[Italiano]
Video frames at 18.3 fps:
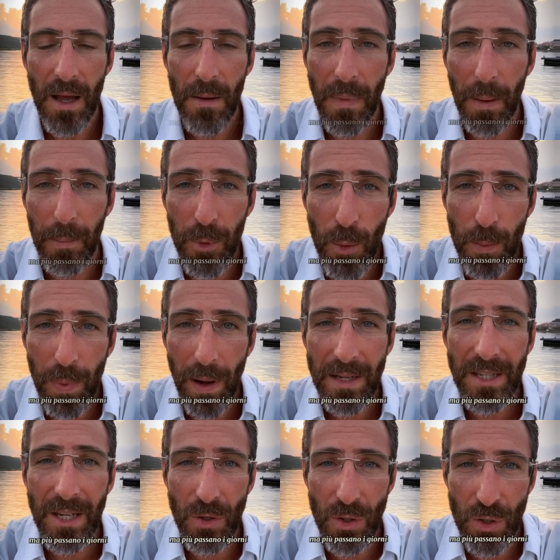Ma più
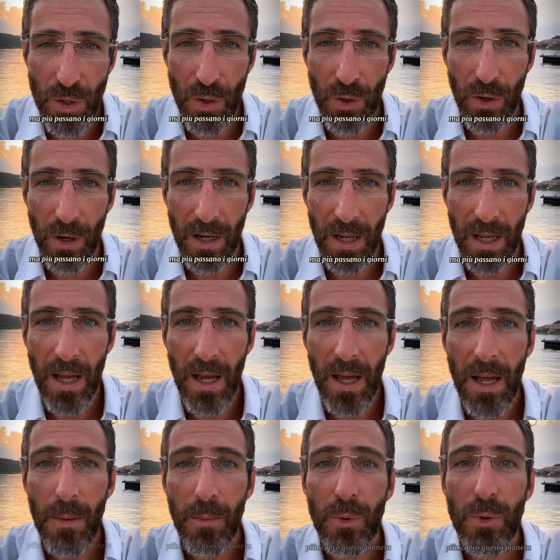passano i giorni,
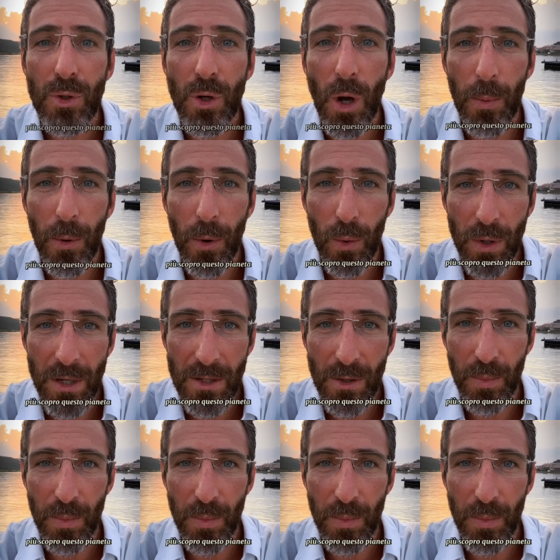più scopro questo